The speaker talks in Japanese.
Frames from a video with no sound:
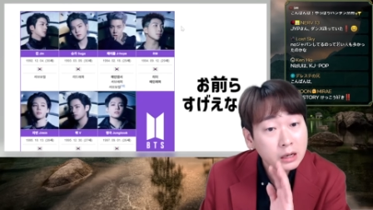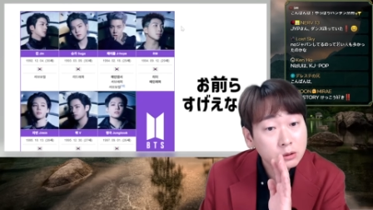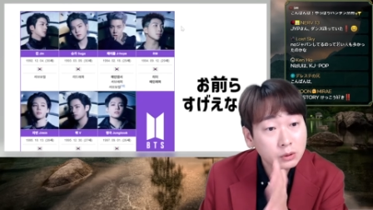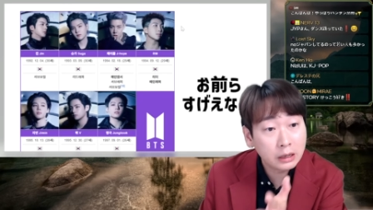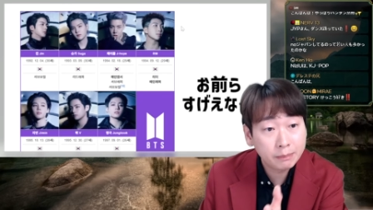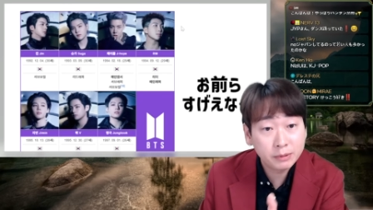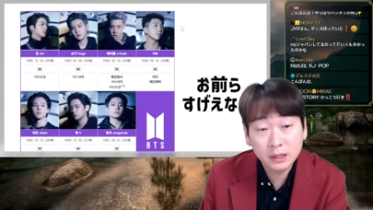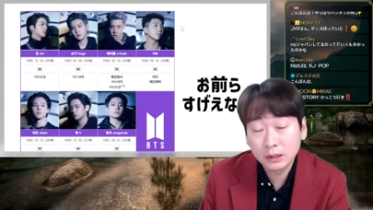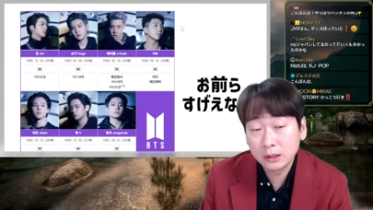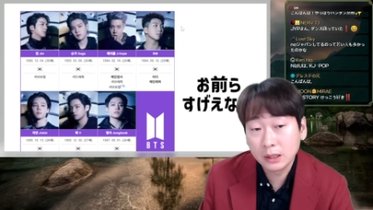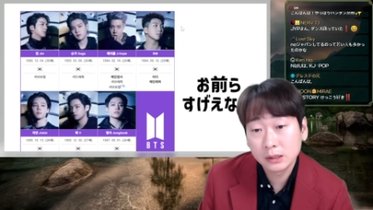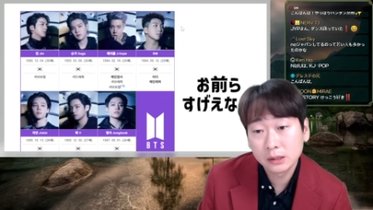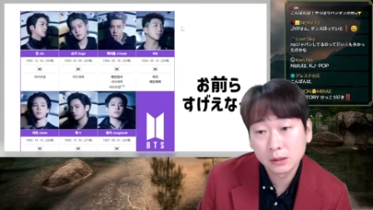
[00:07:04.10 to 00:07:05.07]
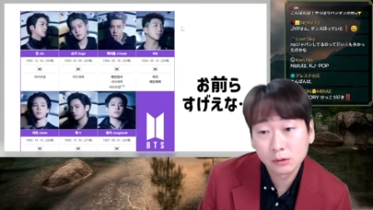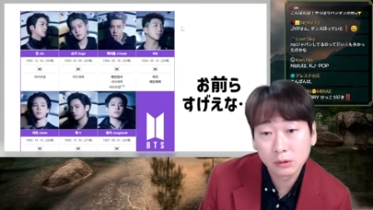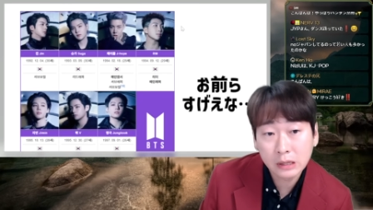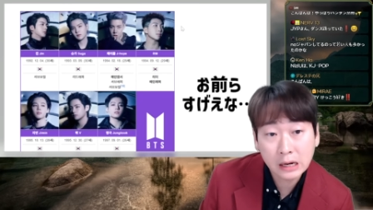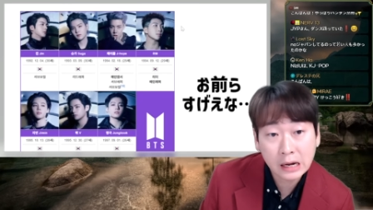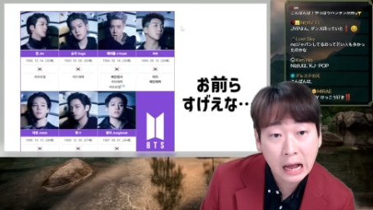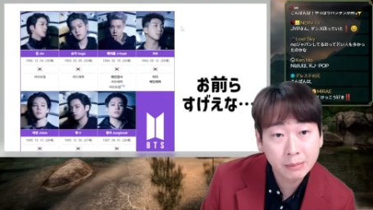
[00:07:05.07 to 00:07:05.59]
らそれが BTS の
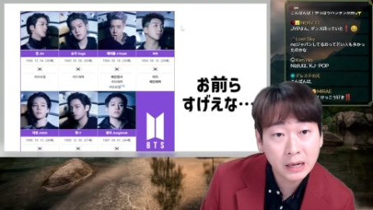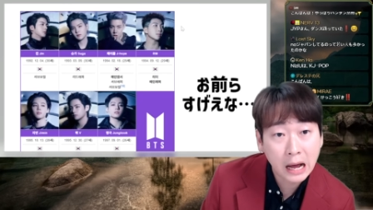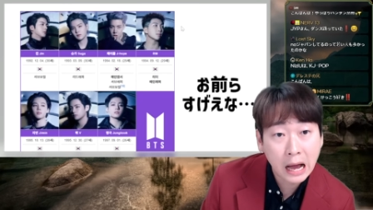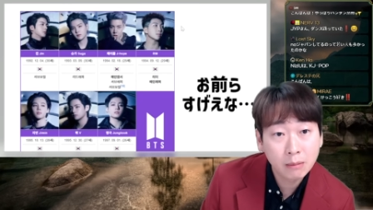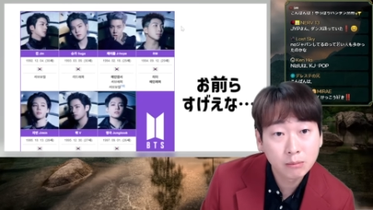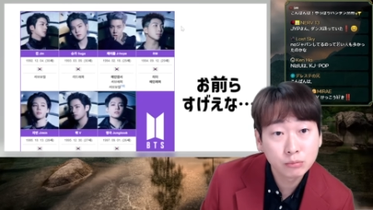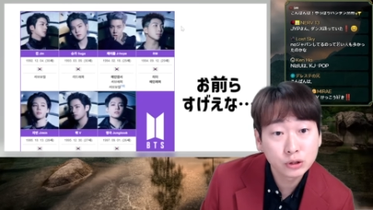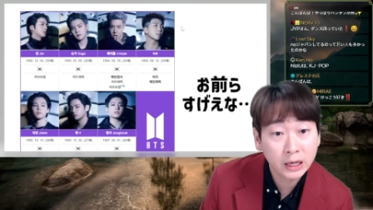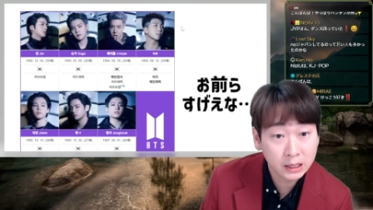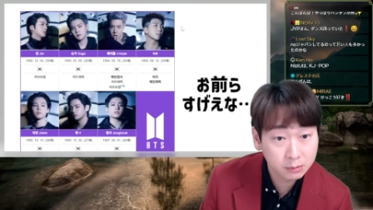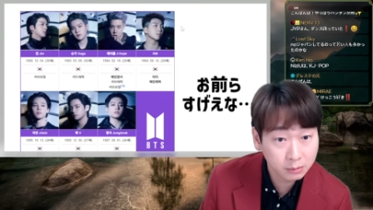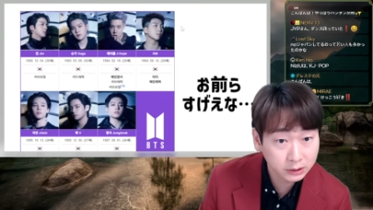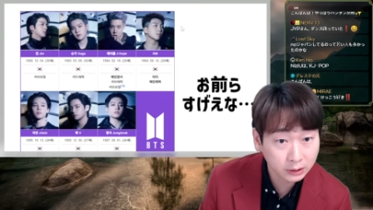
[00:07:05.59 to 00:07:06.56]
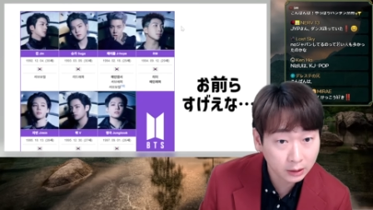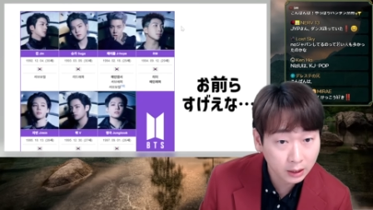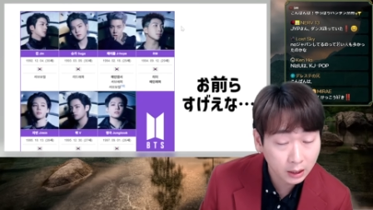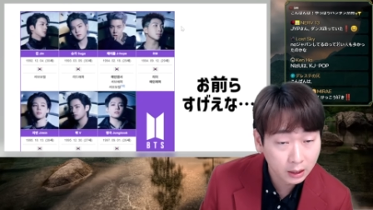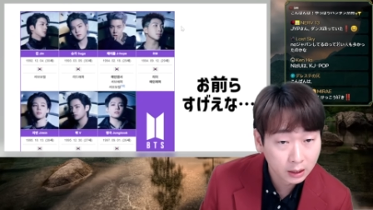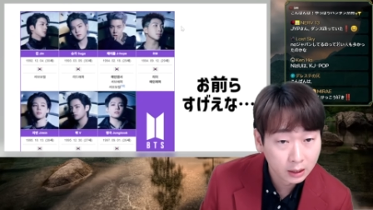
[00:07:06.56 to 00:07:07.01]
なんか網が半分に減りましたか？